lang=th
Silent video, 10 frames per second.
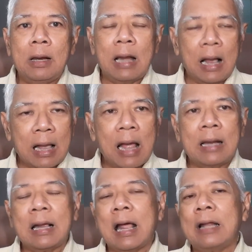หลักการ
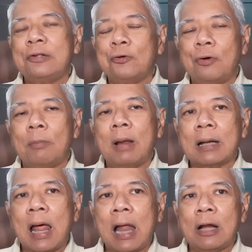ในการส่งกำลัง
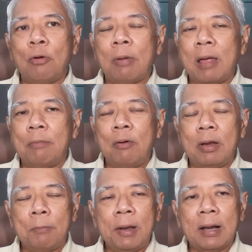ทหารเข้าไปไม่ว่า
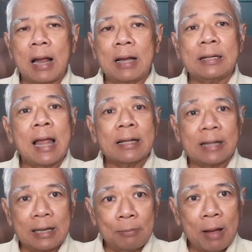จะเป็นการสร้าง
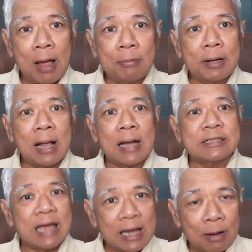สันติภาพหรือการ
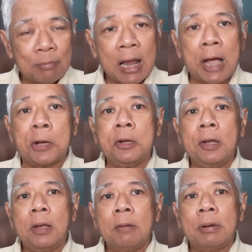ใช้กำลัง
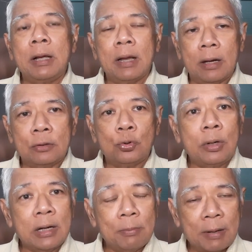เพื่อช่วย
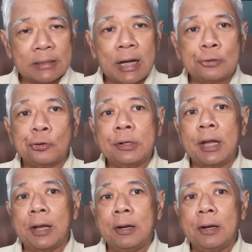เหลือประชาชนเนี่ย